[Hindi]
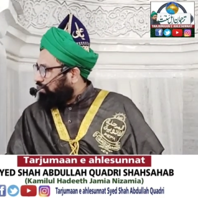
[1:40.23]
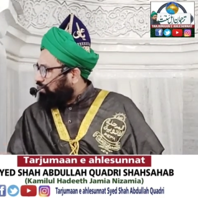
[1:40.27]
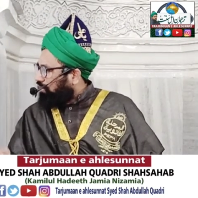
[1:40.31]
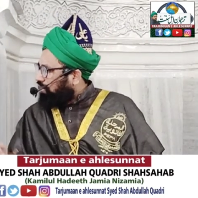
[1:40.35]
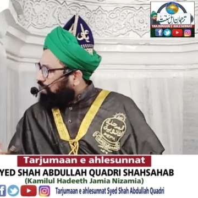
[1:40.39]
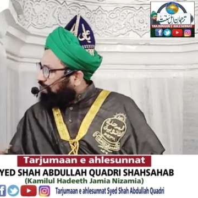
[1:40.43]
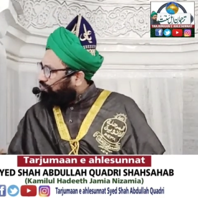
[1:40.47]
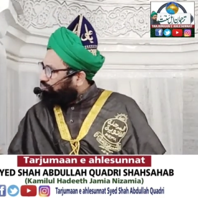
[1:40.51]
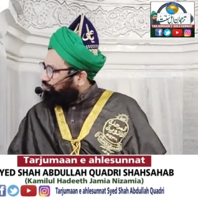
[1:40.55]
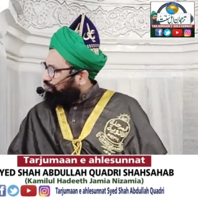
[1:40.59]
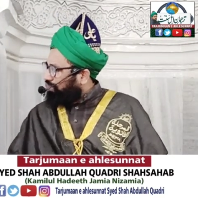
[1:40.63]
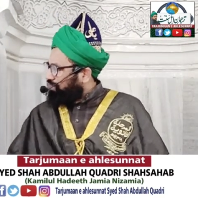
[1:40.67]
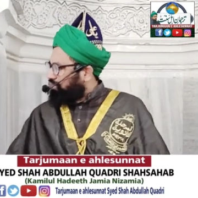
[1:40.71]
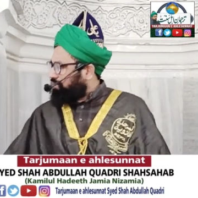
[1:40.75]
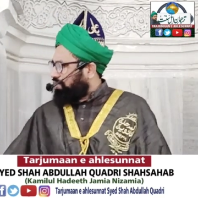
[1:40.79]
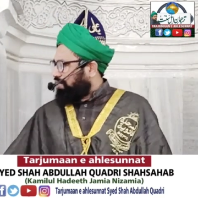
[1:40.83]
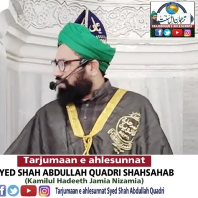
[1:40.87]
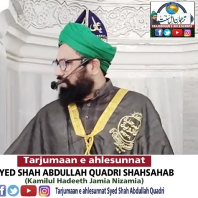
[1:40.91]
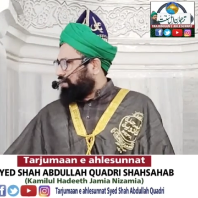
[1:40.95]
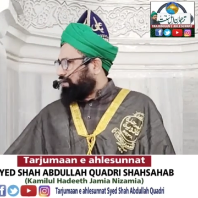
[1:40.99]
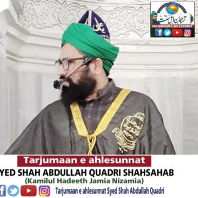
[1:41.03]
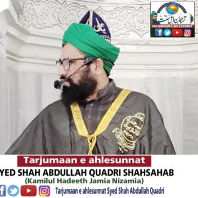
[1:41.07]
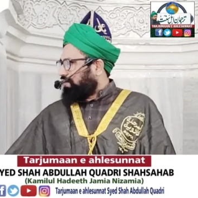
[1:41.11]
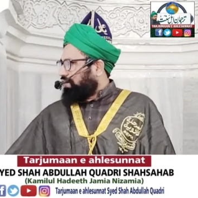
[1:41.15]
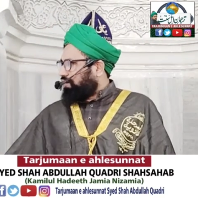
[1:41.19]
और आपके
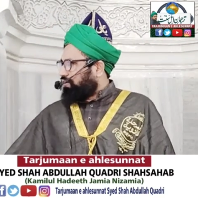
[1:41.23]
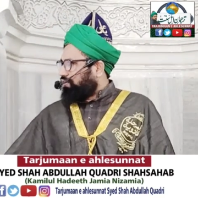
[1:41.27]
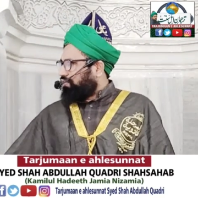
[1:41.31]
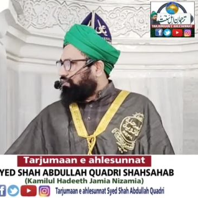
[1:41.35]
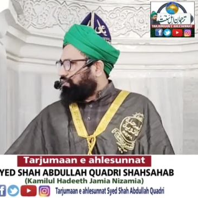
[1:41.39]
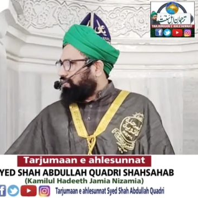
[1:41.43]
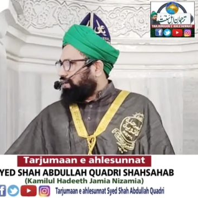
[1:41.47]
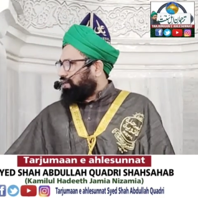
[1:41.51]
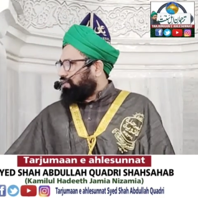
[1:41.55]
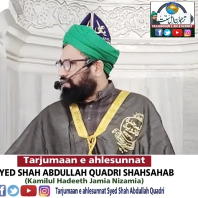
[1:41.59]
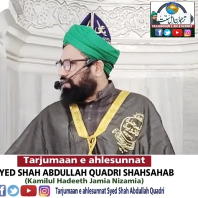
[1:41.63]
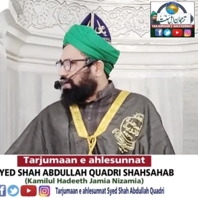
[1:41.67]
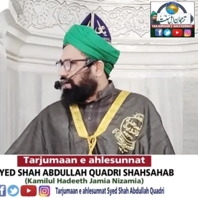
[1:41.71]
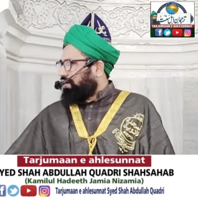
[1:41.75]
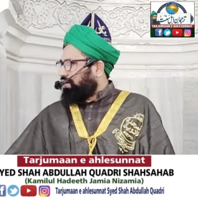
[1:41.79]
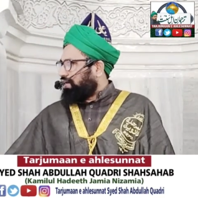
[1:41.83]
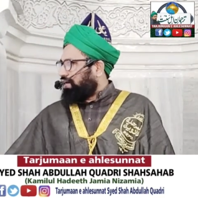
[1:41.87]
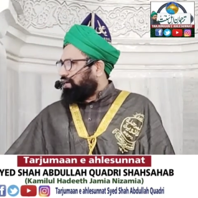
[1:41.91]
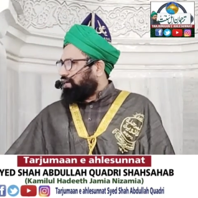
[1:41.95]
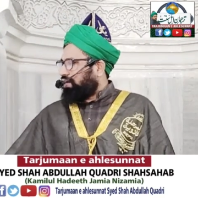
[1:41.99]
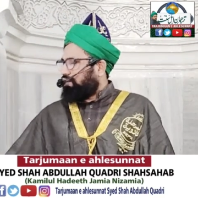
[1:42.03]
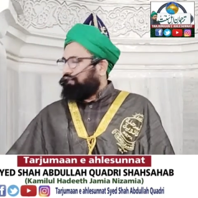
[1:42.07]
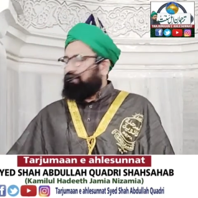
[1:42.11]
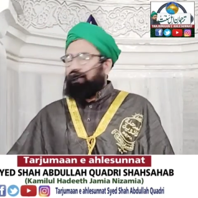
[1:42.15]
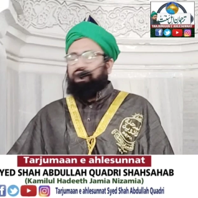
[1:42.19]
चाहने वालों पर अल्लाह ने
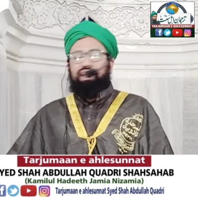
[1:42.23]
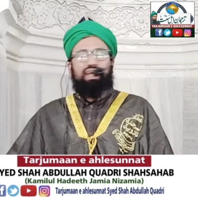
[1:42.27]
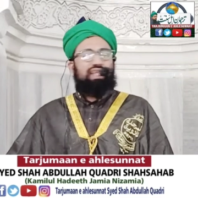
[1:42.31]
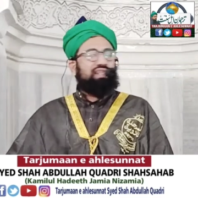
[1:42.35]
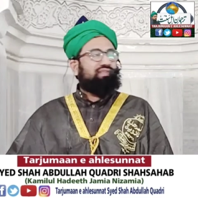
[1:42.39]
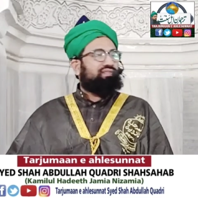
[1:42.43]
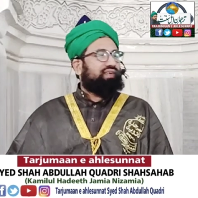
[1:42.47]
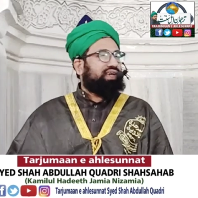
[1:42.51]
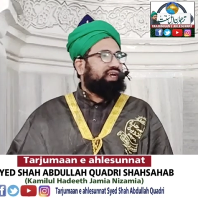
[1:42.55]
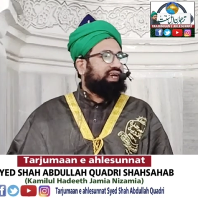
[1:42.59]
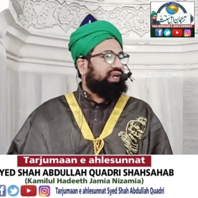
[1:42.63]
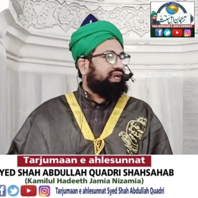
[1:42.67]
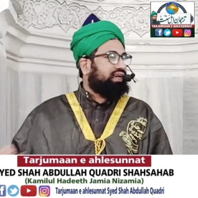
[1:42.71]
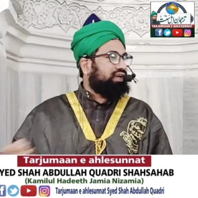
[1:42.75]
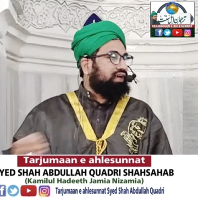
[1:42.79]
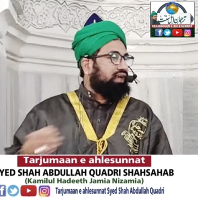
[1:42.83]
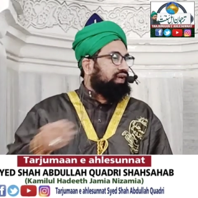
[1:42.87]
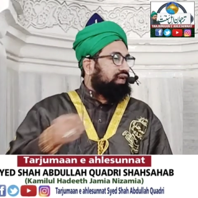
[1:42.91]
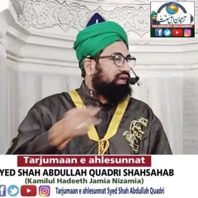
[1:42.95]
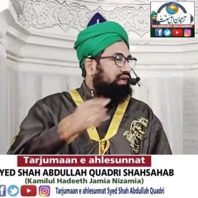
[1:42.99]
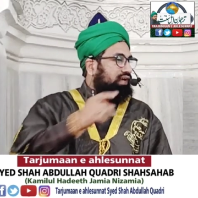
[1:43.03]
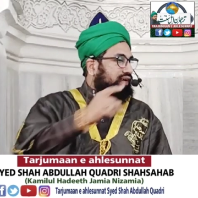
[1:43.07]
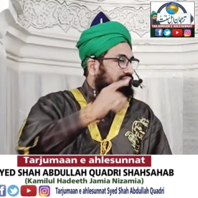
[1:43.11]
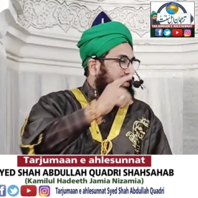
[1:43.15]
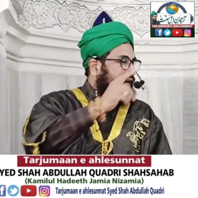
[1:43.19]
एक रिवायत में है
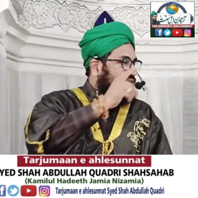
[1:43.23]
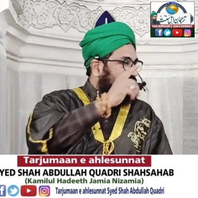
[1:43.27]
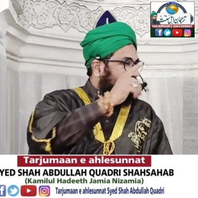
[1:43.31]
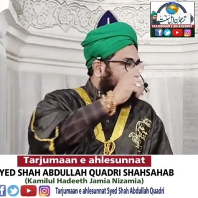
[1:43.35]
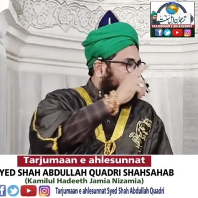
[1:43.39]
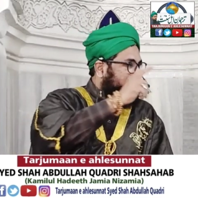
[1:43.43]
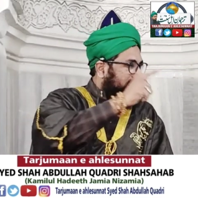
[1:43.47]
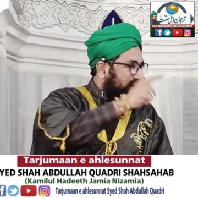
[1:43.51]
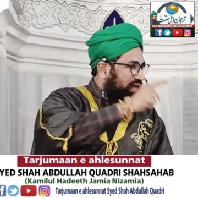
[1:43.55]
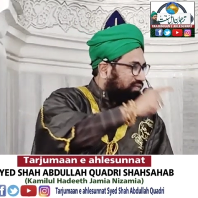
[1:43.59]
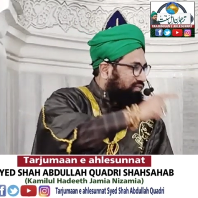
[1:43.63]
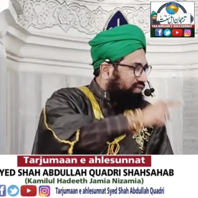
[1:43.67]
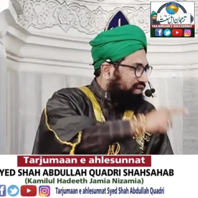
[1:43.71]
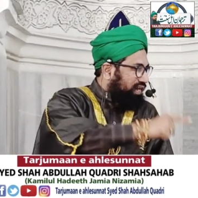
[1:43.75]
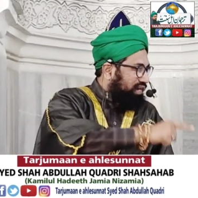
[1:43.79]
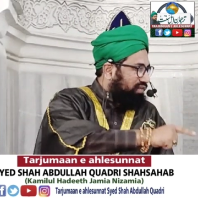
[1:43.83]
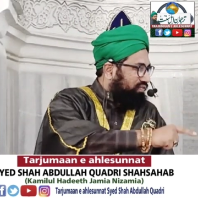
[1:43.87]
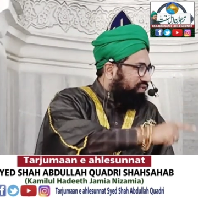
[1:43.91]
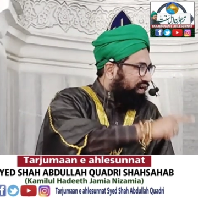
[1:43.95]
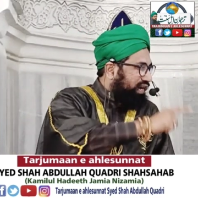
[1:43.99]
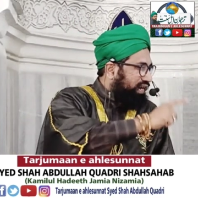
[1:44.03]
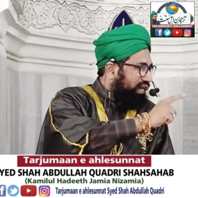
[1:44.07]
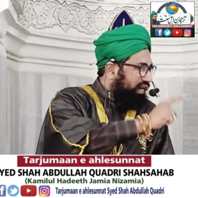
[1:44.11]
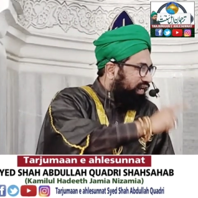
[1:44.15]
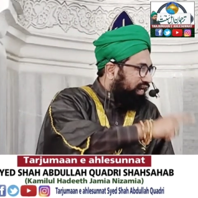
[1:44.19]
कि मैंने
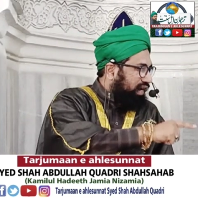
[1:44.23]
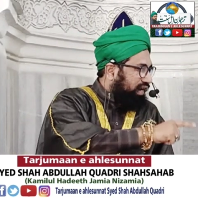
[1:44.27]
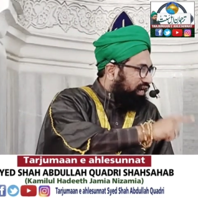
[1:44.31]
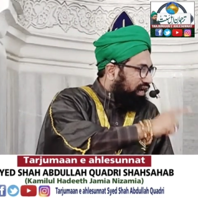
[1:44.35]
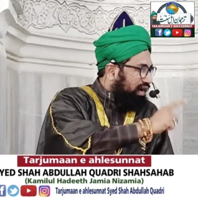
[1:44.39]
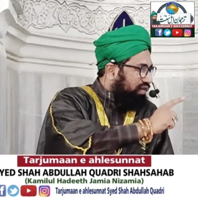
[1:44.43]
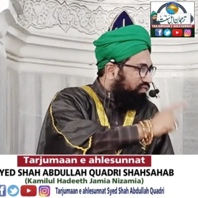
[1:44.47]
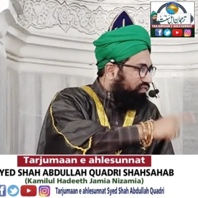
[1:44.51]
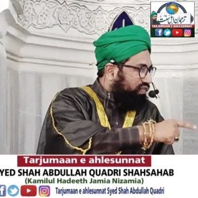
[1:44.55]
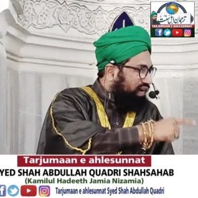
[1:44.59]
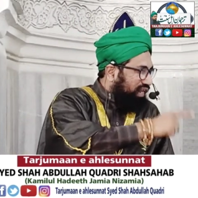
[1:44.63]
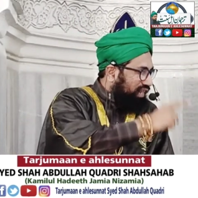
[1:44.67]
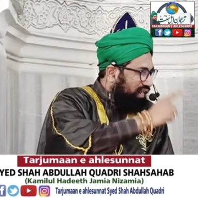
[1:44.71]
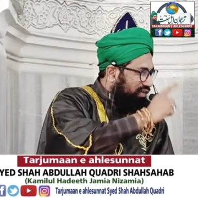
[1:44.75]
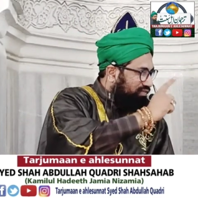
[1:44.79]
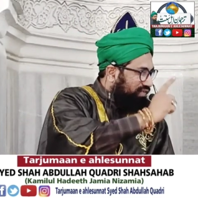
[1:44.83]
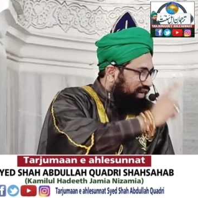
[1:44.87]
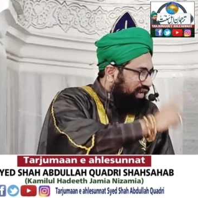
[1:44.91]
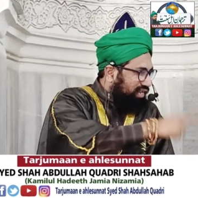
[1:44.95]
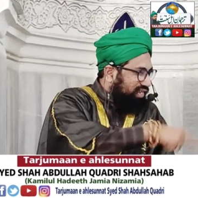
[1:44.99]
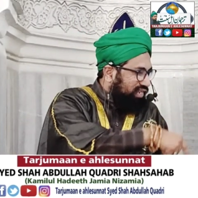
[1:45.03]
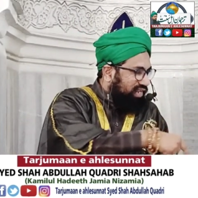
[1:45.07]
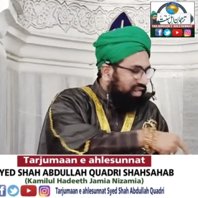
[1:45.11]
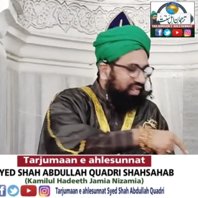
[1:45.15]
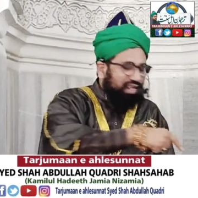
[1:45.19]
मेरी बेटी का नाम
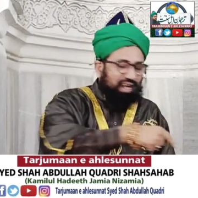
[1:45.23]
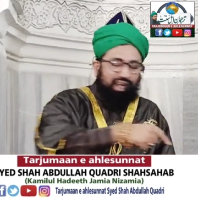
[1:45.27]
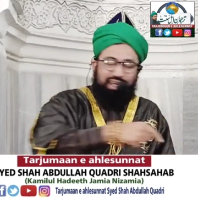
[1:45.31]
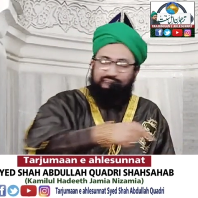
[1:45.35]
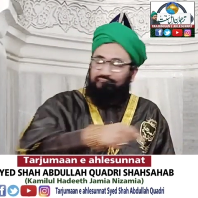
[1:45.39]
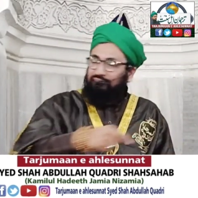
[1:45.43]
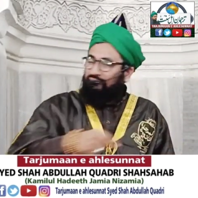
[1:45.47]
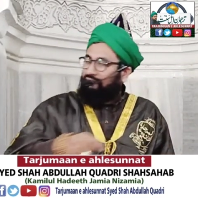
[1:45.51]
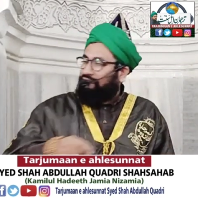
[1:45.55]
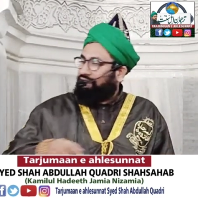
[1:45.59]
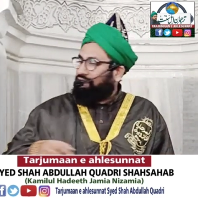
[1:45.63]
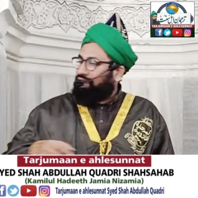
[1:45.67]
फातिमा इसलिए रखा